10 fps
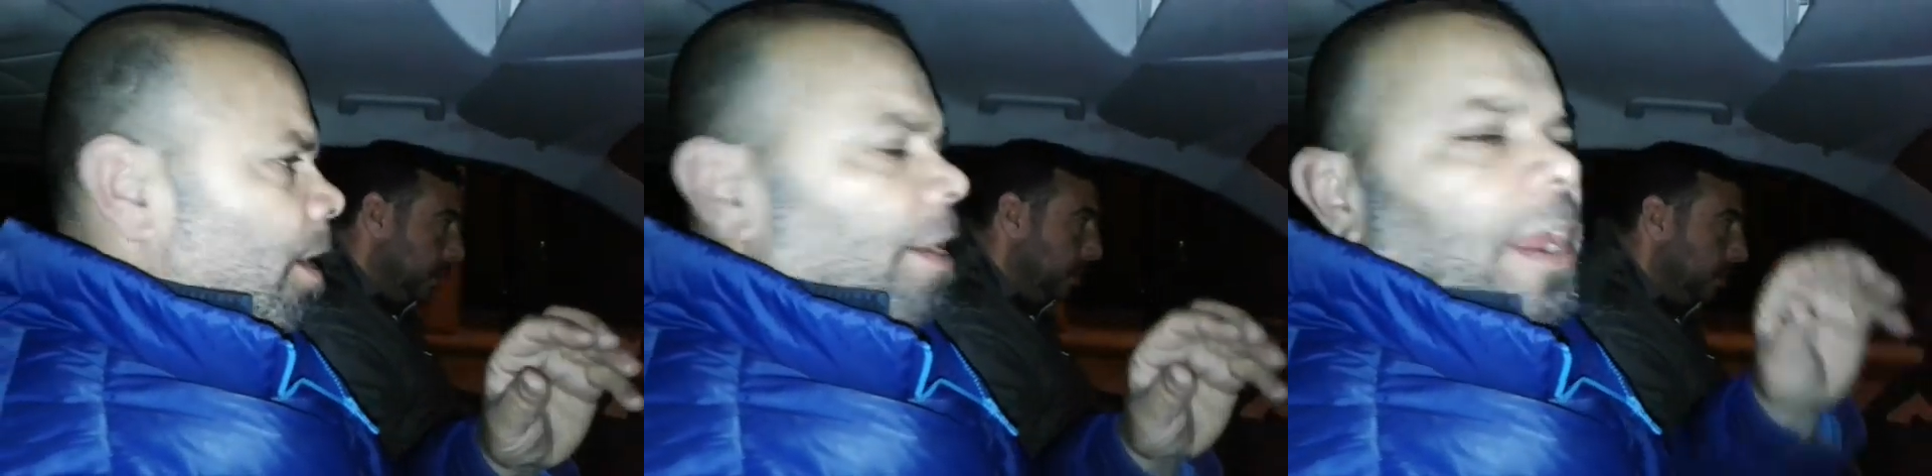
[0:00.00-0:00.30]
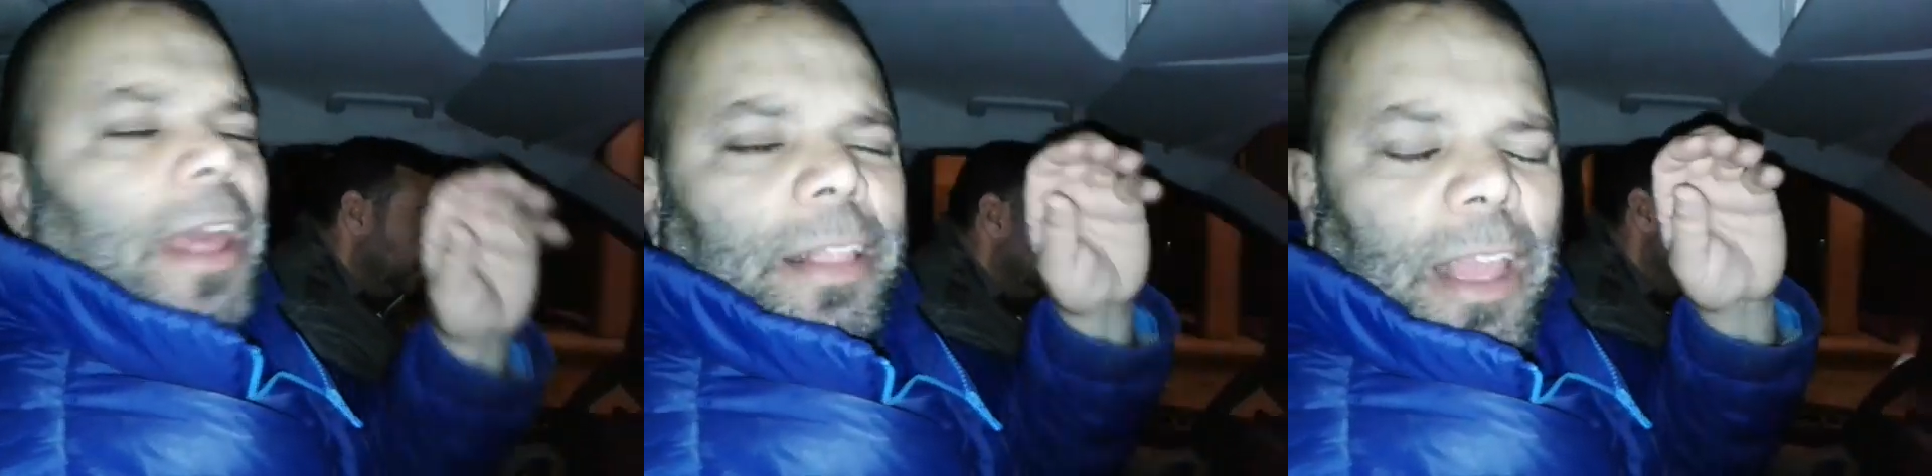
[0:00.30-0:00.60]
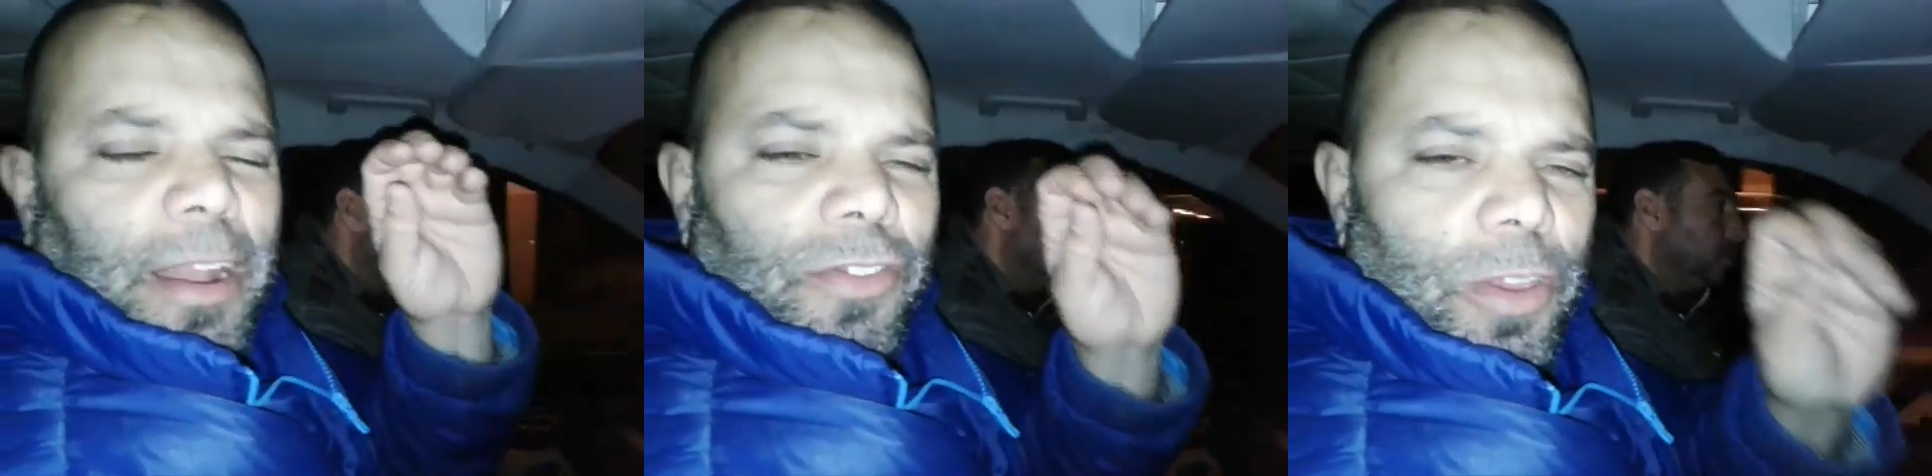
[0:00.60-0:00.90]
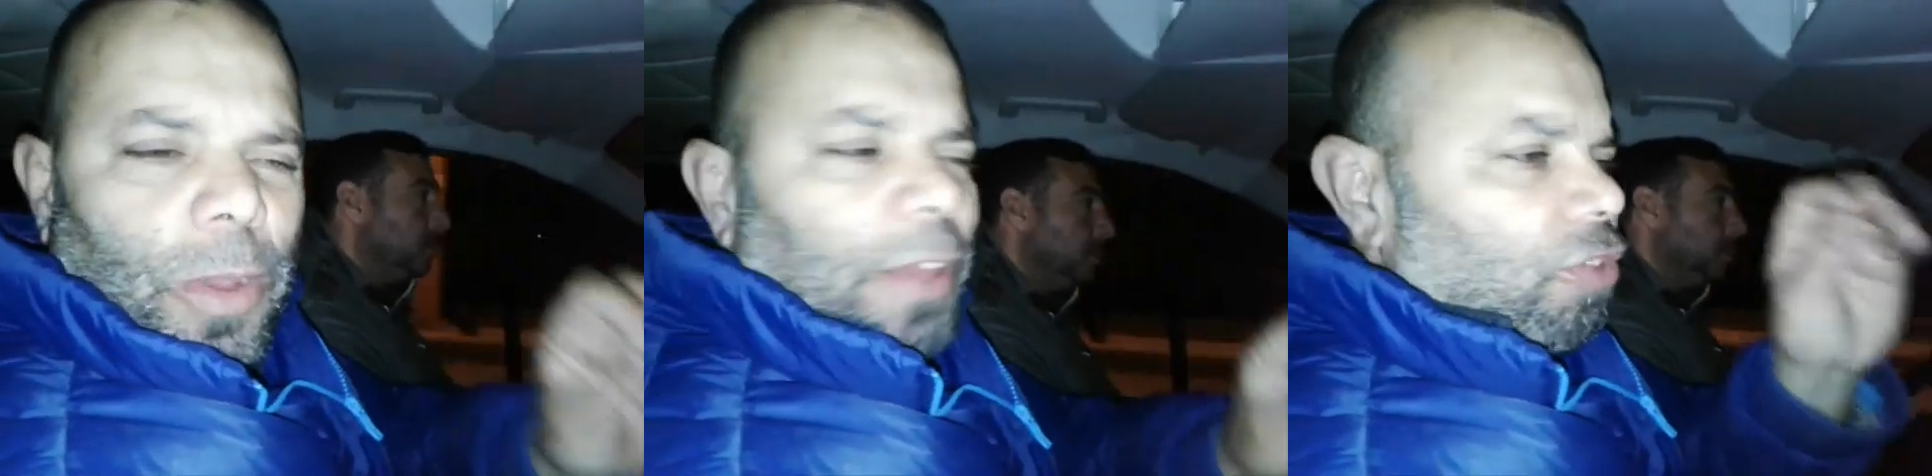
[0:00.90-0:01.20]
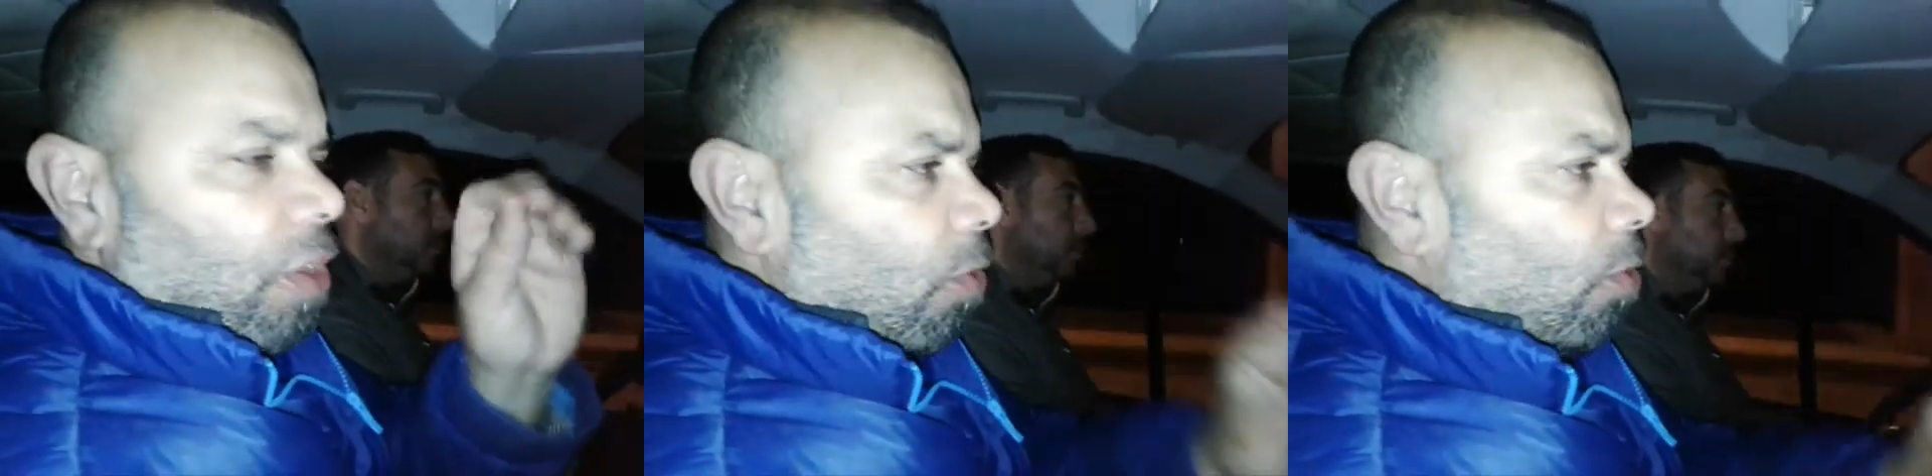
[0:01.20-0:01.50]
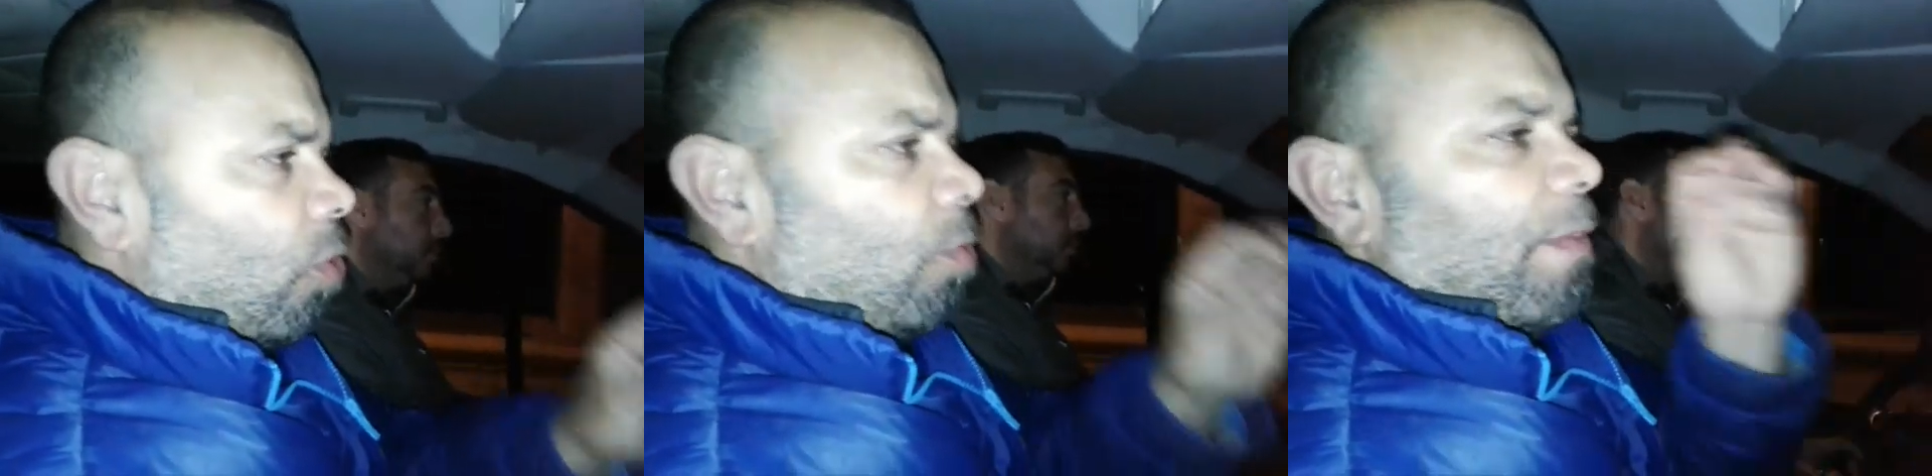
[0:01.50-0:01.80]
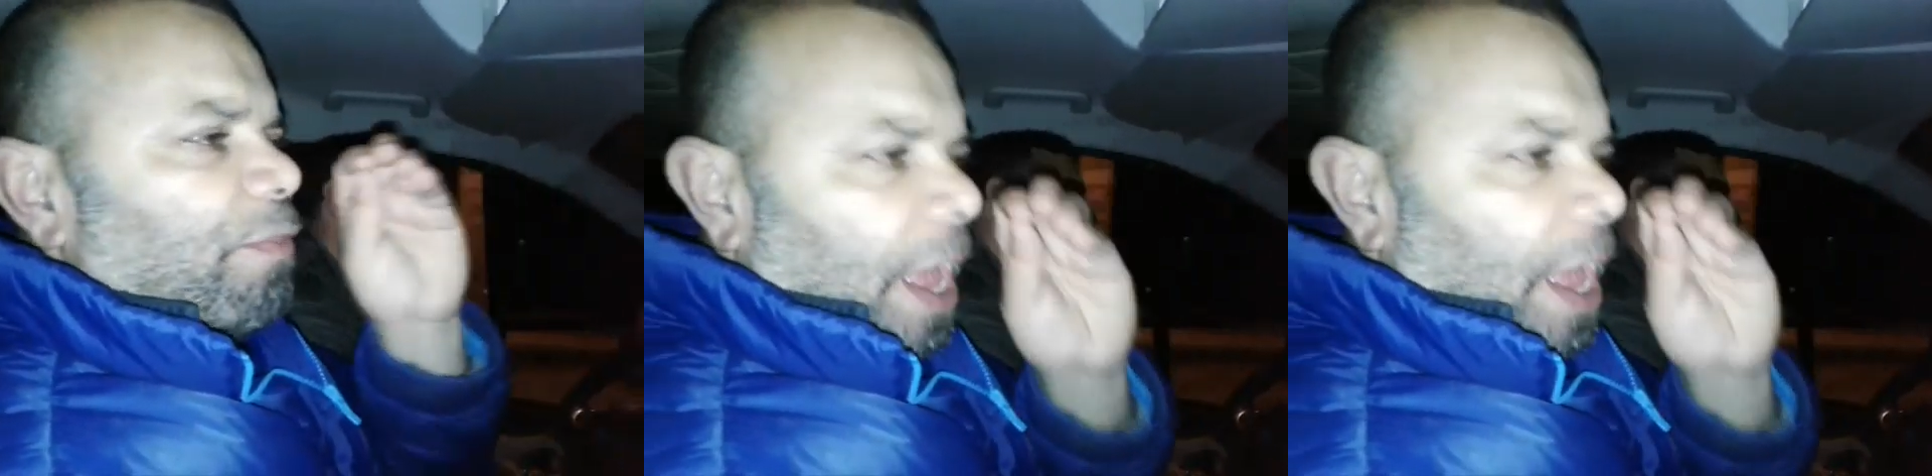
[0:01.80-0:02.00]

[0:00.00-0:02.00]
تكون حنا الا عطانا شي واحد شي دور وما